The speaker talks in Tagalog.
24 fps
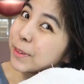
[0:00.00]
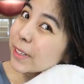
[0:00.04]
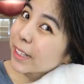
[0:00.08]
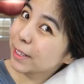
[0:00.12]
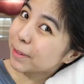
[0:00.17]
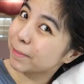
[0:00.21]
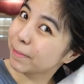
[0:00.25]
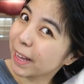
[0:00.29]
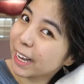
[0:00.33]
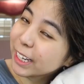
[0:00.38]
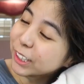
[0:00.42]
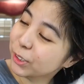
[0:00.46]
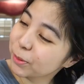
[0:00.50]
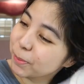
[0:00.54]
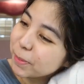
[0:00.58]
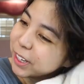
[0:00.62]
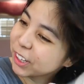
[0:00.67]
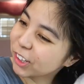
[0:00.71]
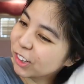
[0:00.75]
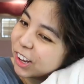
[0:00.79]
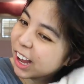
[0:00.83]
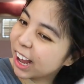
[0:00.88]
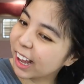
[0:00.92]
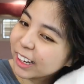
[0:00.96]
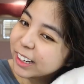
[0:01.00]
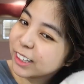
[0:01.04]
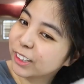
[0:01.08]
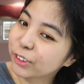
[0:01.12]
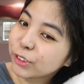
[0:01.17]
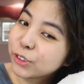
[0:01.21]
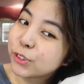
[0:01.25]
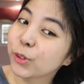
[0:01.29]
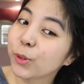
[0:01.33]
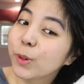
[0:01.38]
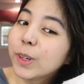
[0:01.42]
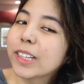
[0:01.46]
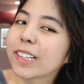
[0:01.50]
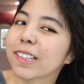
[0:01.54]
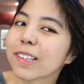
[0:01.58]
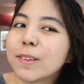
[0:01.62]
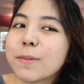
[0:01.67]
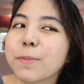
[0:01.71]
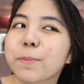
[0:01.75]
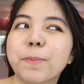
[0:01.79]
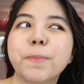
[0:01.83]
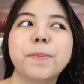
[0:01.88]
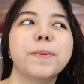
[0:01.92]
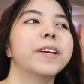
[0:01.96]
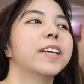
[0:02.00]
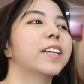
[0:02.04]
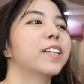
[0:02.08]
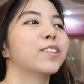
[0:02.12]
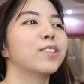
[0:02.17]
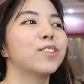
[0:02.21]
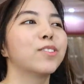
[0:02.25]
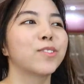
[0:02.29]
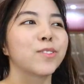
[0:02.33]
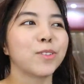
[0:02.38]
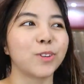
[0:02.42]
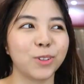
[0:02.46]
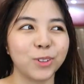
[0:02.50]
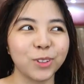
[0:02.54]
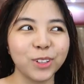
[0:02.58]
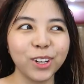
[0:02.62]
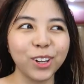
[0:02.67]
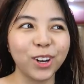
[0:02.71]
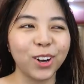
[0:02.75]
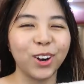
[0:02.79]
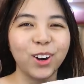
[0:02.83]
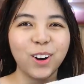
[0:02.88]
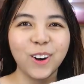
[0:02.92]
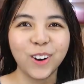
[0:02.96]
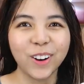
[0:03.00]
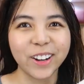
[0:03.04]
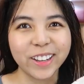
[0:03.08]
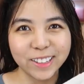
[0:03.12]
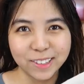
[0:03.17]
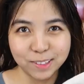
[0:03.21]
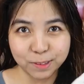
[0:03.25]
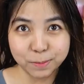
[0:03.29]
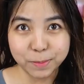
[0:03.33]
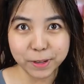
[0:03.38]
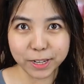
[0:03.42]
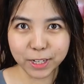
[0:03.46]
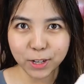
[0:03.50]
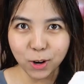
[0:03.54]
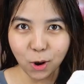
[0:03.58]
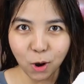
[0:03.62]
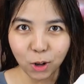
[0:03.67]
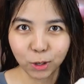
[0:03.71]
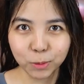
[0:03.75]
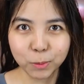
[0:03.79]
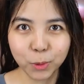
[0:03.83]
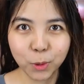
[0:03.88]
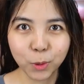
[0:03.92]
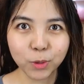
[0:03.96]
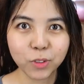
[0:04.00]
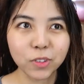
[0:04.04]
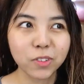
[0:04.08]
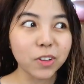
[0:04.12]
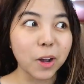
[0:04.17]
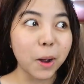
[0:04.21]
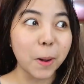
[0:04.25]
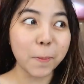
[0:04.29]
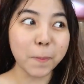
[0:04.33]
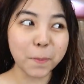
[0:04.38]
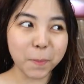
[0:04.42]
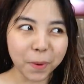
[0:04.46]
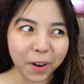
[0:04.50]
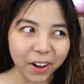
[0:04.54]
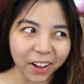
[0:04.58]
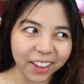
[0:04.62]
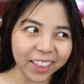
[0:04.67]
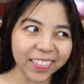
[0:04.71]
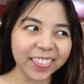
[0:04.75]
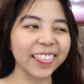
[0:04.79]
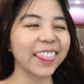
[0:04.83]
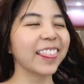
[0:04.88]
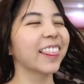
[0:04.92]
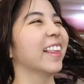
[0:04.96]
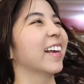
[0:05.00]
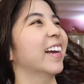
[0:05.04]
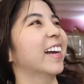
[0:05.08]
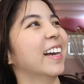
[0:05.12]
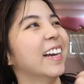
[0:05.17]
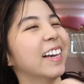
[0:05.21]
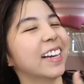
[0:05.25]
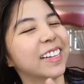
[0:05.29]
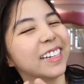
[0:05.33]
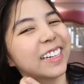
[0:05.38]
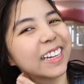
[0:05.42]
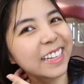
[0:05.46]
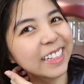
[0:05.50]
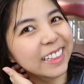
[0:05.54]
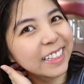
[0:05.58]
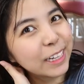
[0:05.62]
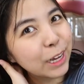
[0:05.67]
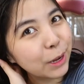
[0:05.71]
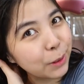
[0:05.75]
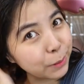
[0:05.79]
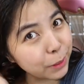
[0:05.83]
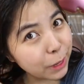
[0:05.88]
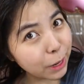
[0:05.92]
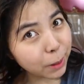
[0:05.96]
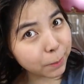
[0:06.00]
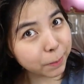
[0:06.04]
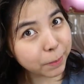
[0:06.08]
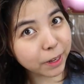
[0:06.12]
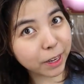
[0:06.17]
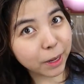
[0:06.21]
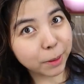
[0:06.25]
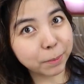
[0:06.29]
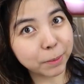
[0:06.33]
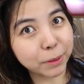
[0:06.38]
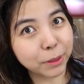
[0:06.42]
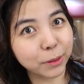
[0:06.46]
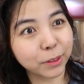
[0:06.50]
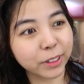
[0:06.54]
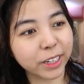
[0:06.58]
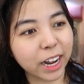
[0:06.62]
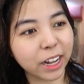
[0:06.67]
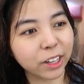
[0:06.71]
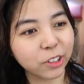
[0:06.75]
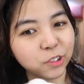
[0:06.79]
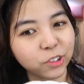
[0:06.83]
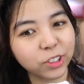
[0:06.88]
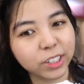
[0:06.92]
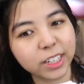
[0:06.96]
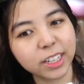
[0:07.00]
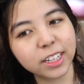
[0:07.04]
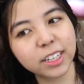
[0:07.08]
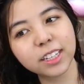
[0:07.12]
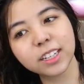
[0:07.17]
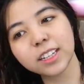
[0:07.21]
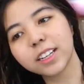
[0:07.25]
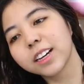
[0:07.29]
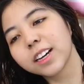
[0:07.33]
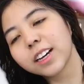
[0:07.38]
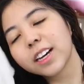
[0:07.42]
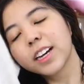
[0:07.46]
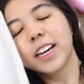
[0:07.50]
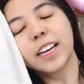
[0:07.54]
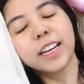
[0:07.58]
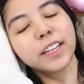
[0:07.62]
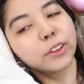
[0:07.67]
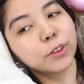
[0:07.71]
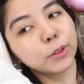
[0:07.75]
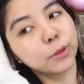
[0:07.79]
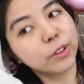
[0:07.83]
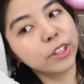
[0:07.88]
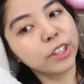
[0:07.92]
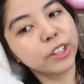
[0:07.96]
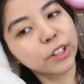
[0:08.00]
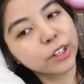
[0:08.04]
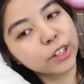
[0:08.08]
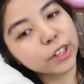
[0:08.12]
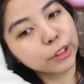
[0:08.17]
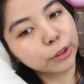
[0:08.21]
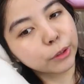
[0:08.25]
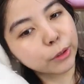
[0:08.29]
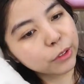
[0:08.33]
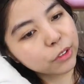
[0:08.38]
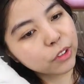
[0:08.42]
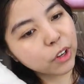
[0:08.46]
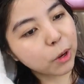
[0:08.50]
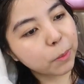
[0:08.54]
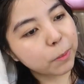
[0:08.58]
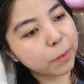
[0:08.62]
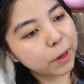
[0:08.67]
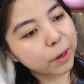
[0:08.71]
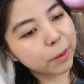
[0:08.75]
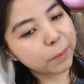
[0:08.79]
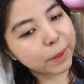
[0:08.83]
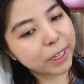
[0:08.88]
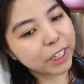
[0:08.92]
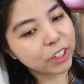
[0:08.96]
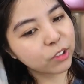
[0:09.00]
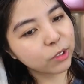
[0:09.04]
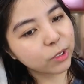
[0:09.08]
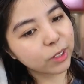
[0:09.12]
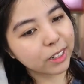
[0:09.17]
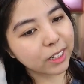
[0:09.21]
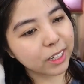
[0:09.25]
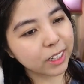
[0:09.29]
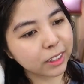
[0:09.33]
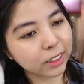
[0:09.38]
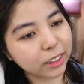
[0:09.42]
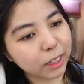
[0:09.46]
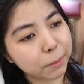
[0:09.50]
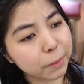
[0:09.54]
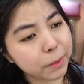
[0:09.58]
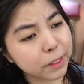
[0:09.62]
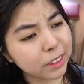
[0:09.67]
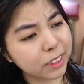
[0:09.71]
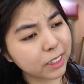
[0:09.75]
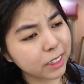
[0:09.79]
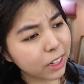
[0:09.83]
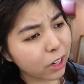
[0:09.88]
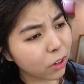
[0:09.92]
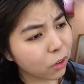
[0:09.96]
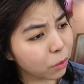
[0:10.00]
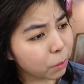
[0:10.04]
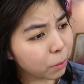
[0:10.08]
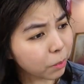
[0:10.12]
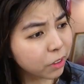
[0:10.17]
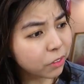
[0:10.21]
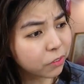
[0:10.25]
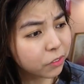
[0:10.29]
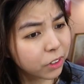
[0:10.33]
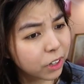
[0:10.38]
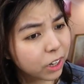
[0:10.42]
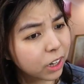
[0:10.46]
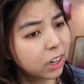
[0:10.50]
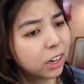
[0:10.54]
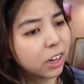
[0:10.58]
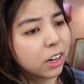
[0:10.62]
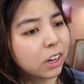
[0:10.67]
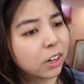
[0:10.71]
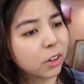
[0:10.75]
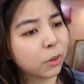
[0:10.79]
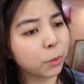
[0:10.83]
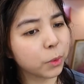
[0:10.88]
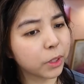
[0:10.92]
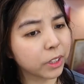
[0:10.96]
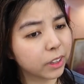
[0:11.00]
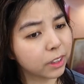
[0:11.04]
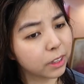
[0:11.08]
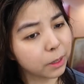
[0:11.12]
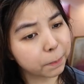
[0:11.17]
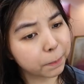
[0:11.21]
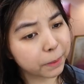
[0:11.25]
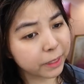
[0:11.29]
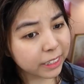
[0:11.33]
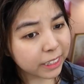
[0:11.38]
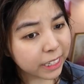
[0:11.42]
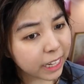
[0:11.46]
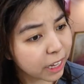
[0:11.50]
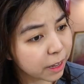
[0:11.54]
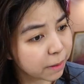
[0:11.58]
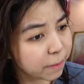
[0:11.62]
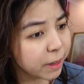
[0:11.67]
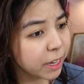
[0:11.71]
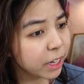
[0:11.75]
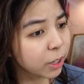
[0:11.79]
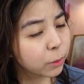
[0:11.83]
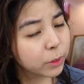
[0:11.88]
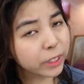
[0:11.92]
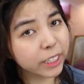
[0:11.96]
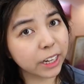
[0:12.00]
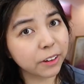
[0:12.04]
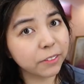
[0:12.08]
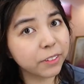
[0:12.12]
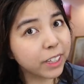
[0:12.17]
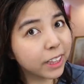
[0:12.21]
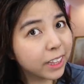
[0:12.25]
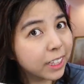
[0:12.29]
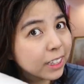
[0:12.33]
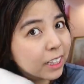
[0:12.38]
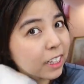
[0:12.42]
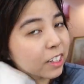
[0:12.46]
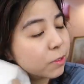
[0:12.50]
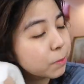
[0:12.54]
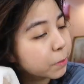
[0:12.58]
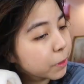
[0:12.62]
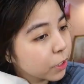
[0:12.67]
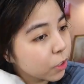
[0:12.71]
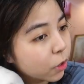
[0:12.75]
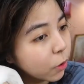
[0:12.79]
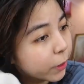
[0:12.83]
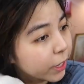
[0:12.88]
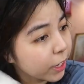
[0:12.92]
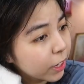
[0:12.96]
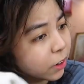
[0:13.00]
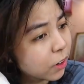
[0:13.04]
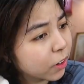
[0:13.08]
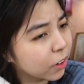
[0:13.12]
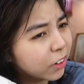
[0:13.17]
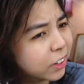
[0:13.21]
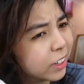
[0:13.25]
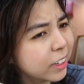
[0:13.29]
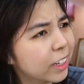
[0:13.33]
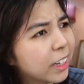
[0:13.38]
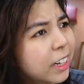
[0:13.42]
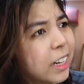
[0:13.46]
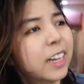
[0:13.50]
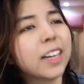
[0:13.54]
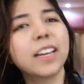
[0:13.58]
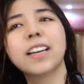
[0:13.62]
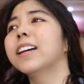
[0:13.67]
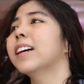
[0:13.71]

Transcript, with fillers: Welcome back to my channel. So, it's been so long. It's been almost a month na hindi ako nakapag-upload. Actually, itong year na to, sobrang medyo naging tamad din akong mag-vlog with the pandemic, with everything that's been going on.